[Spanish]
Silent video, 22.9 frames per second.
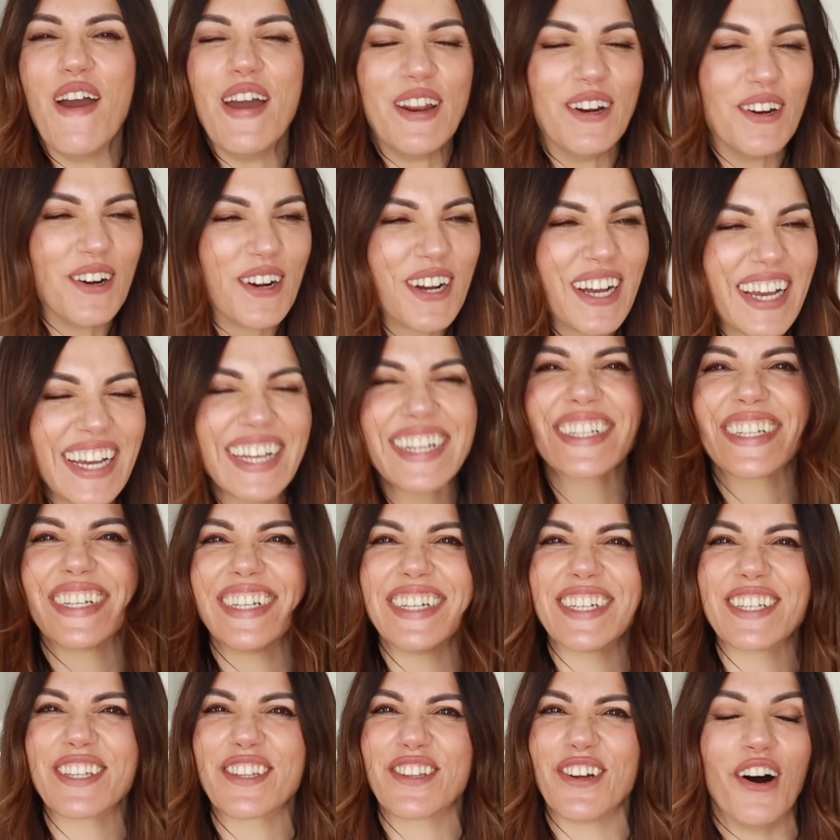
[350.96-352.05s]
¿Pero qué
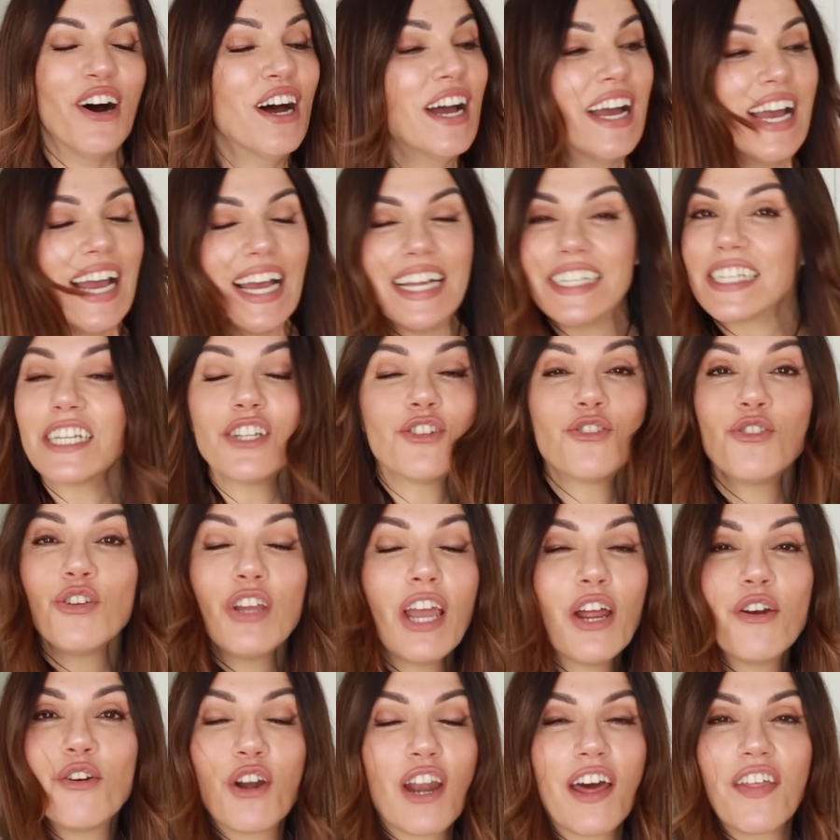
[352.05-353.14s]
es esto? Es que estoy
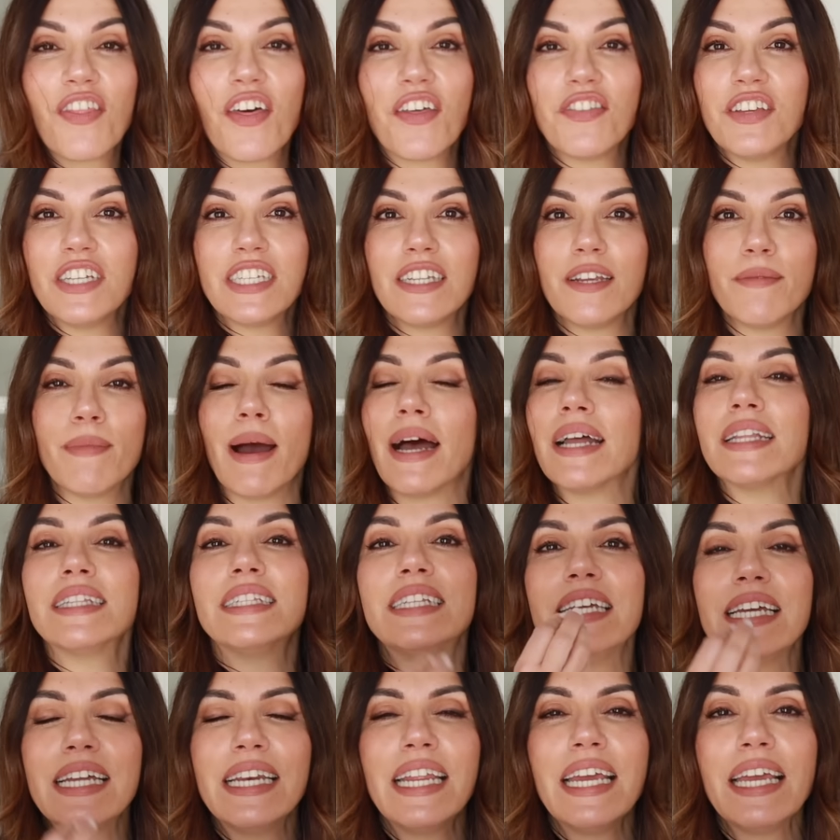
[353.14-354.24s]
anonadadísima.
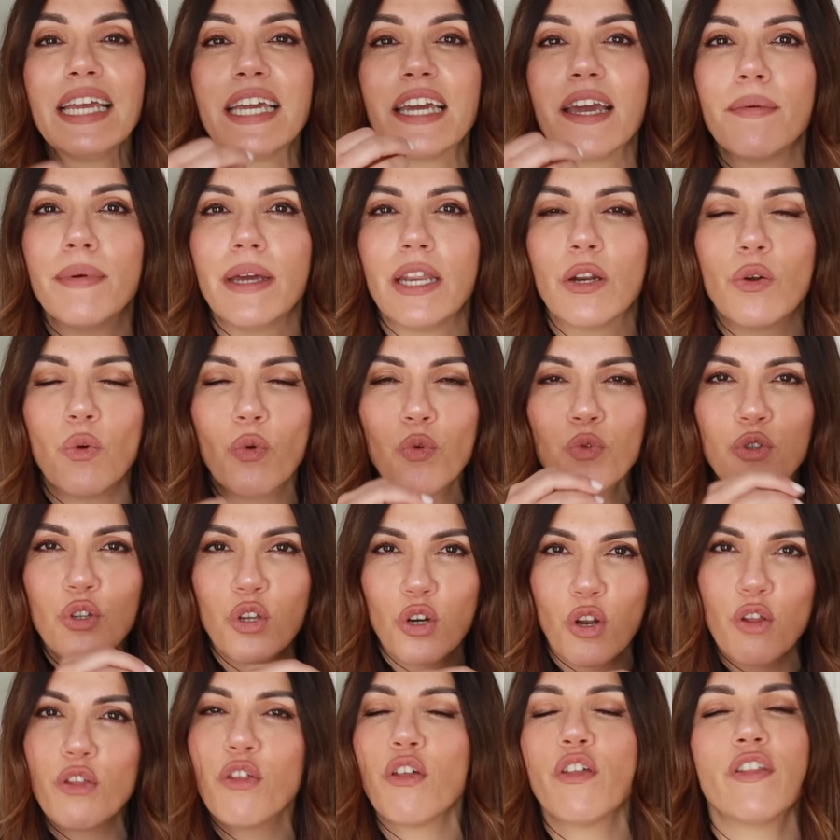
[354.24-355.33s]
Tienen que ver un
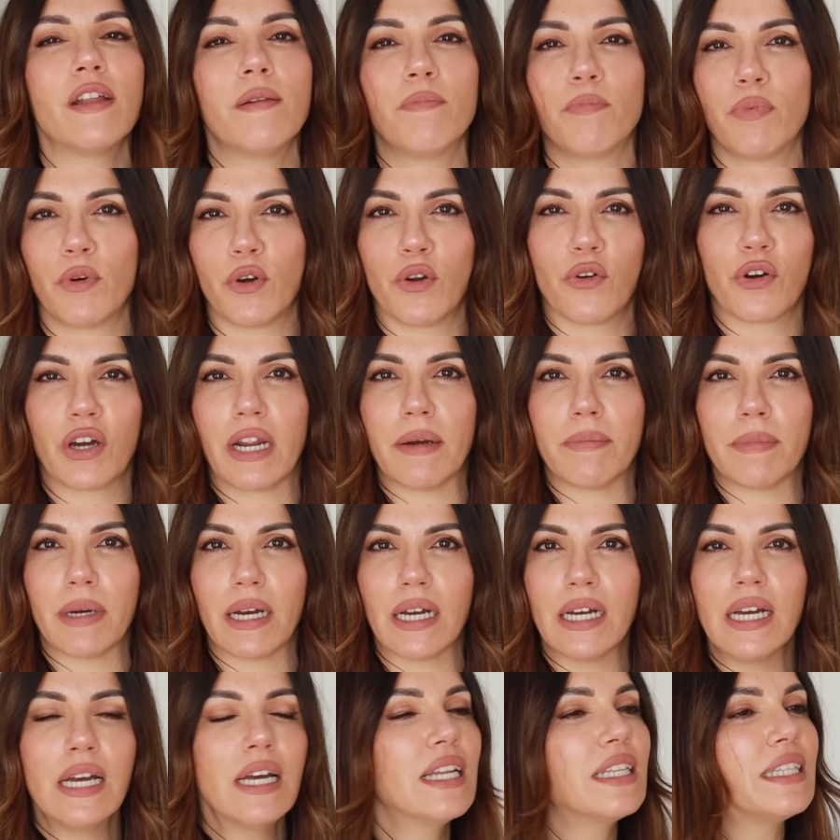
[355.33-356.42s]
trozo del
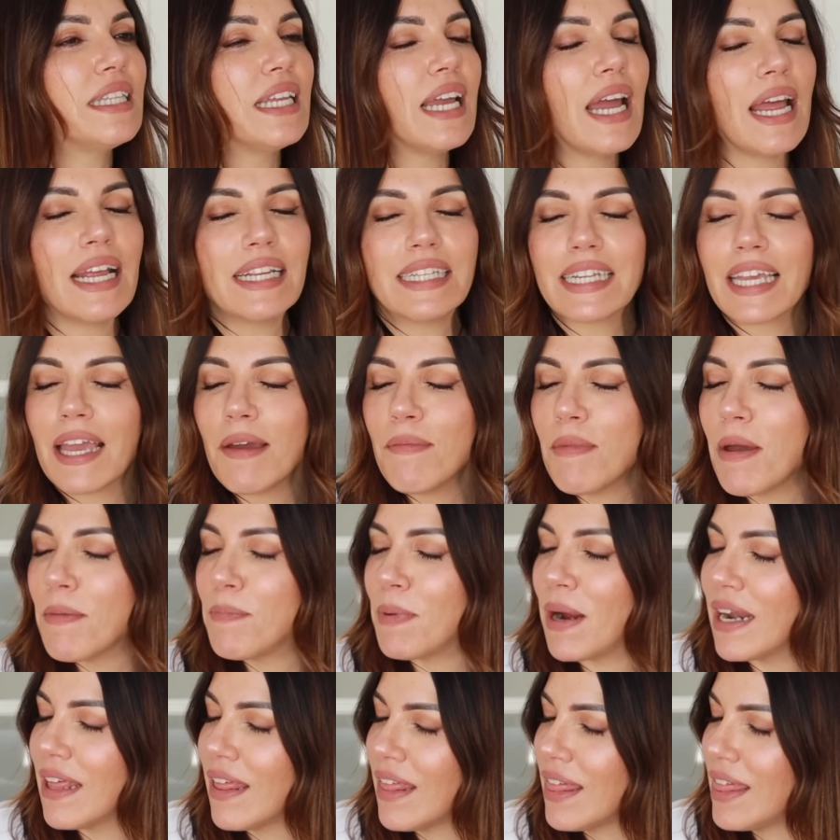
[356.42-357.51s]
programa. Es que me
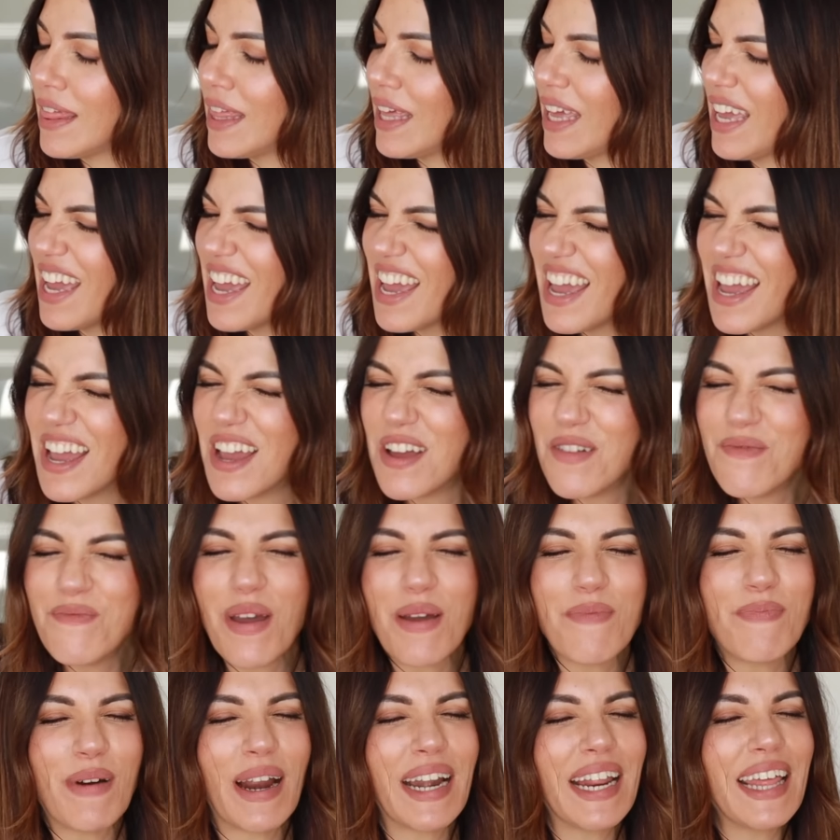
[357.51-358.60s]
parece,
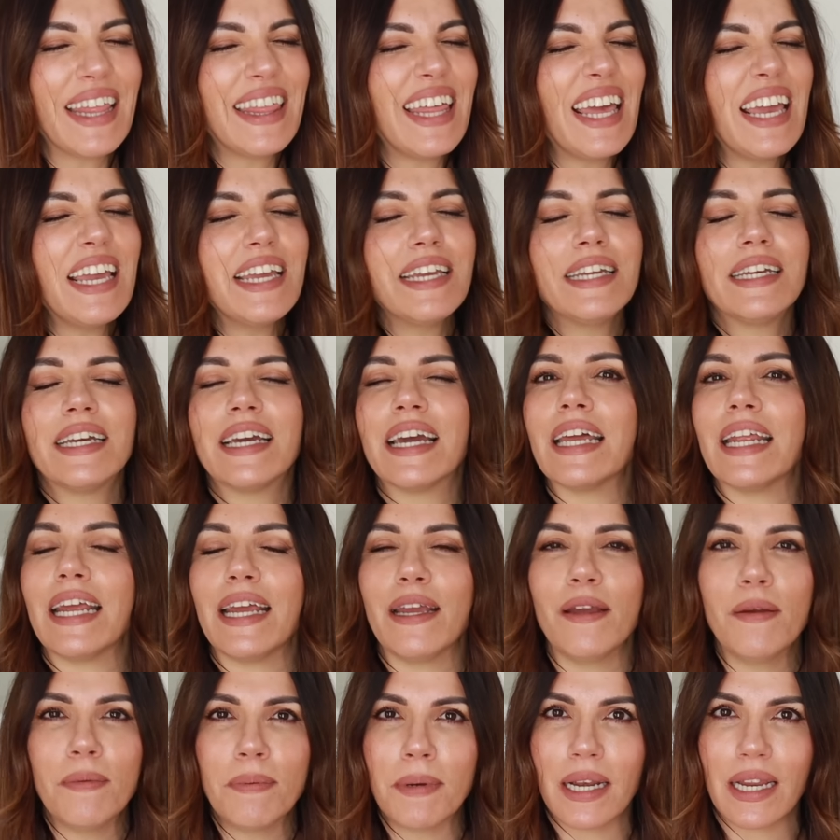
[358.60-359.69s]
me parece
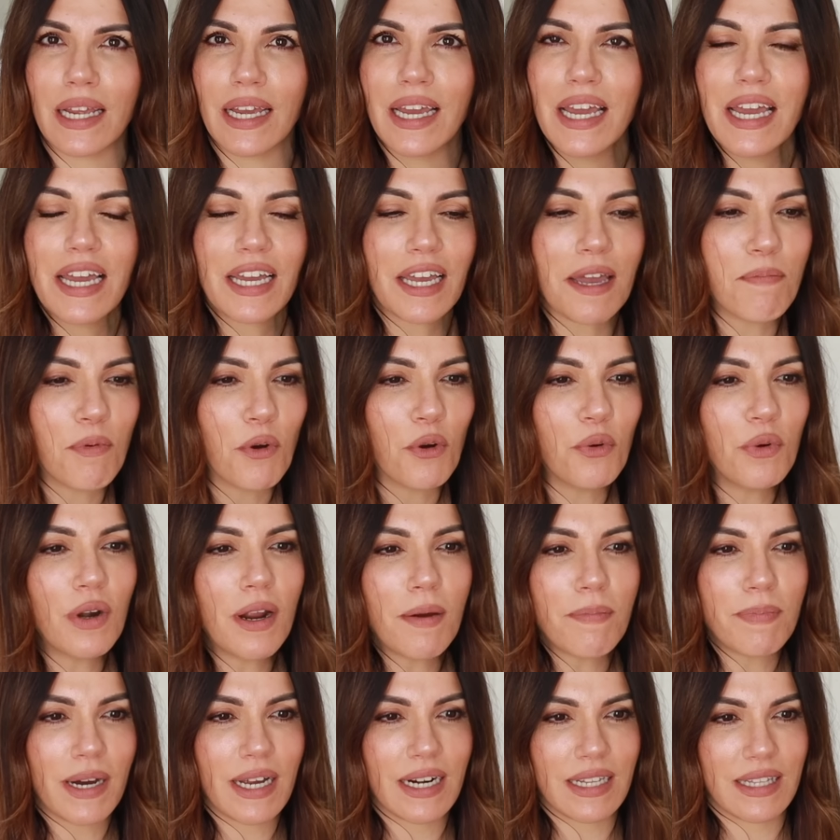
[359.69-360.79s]
increíble que por
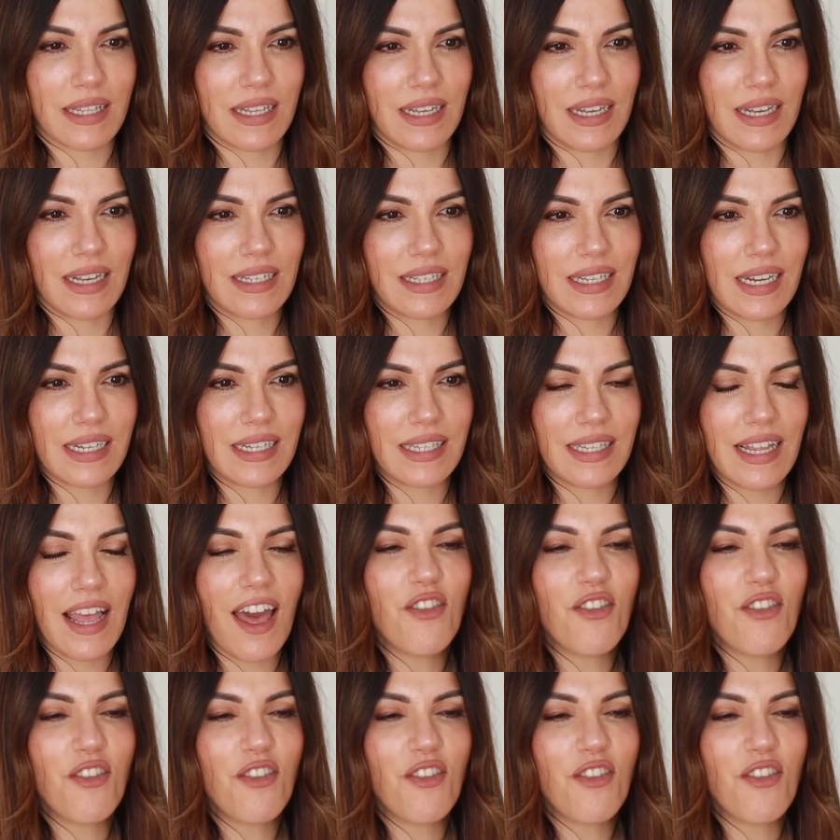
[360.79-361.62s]
una parte se esté